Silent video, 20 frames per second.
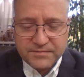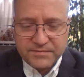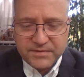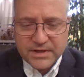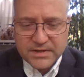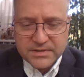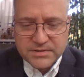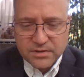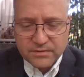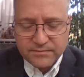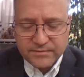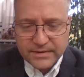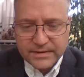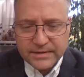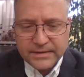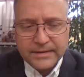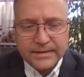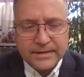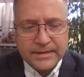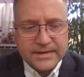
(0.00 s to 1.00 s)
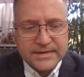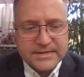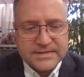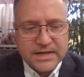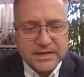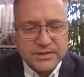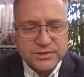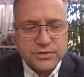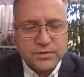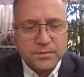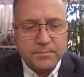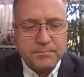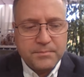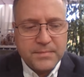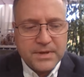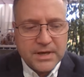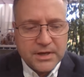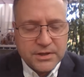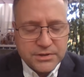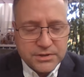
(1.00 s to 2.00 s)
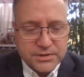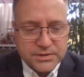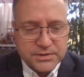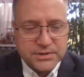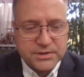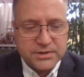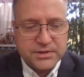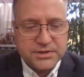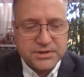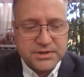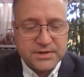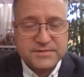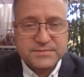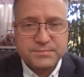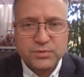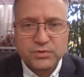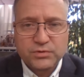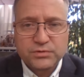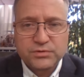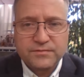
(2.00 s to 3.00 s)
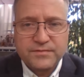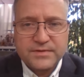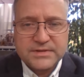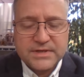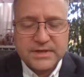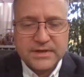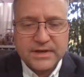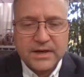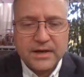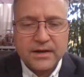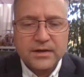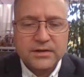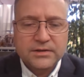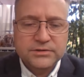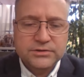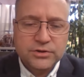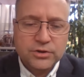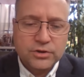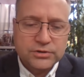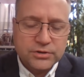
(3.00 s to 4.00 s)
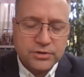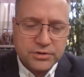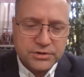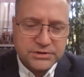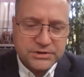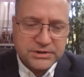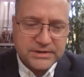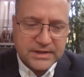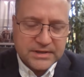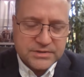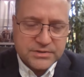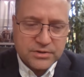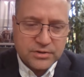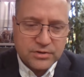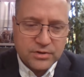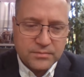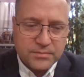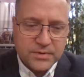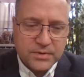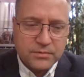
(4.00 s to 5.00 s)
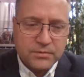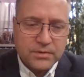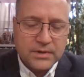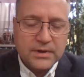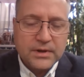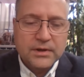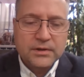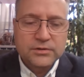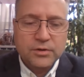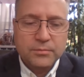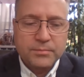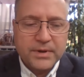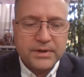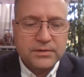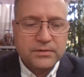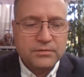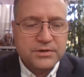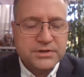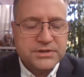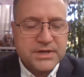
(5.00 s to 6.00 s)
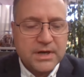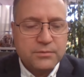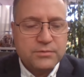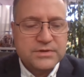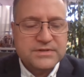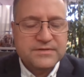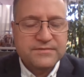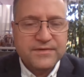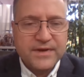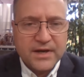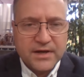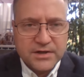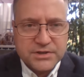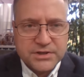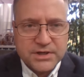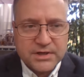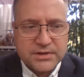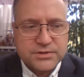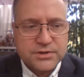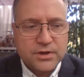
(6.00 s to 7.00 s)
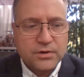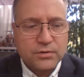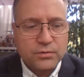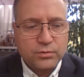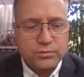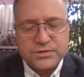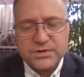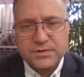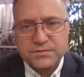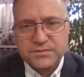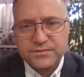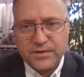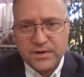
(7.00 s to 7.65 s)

finansowe zaczną mierzyć się z punktu widzenia zgodności taksonomią, to będą chciały zwiększać udział